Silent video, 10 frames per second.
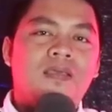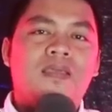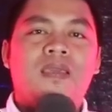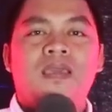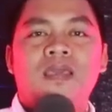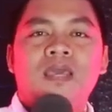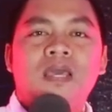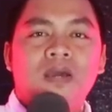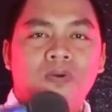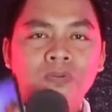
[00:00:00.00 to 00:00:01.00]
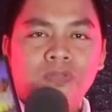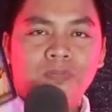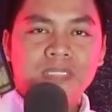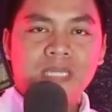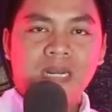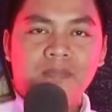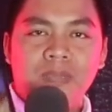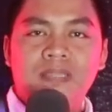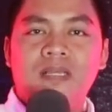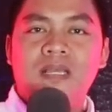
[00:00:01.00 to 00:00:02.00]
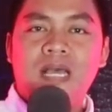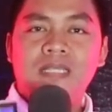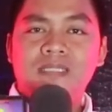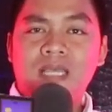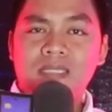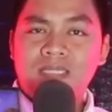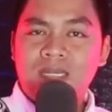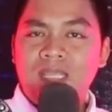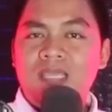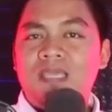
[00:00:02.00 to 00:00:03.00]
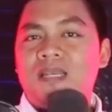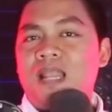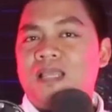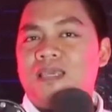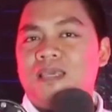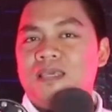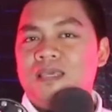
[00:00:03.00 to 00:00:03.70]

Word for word: Oke, okay? untuk bisa lebih tegas ya sedikit lagi